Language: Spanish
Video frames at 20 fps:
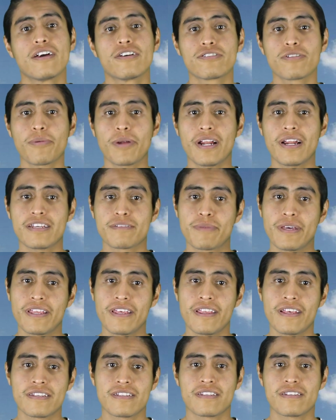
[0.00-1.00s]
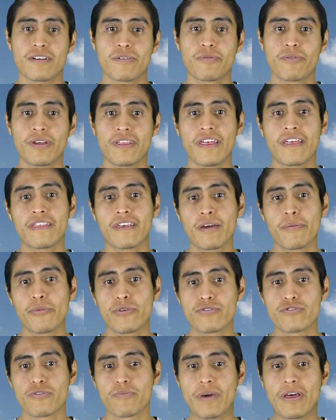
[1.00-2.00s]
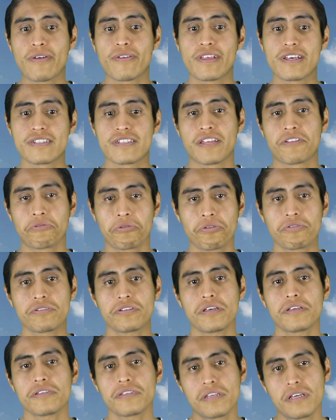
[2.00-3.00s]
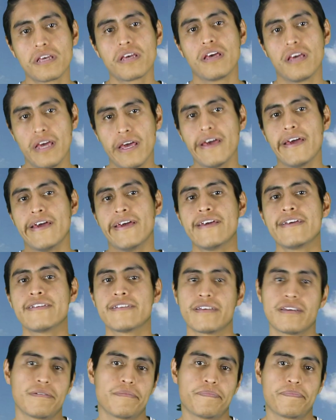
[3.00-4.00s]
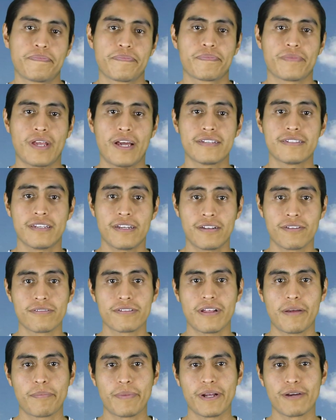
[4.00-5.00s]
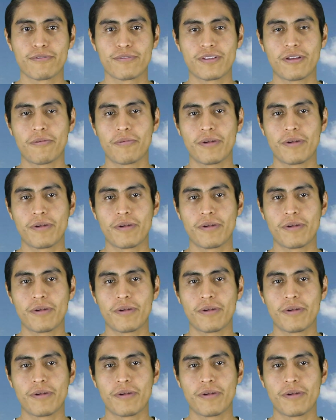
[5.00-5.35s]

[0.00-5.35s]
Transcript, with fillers: sobre las medidas de seguridad que hemos tomado desde entonces y sí, hacernos la pregunta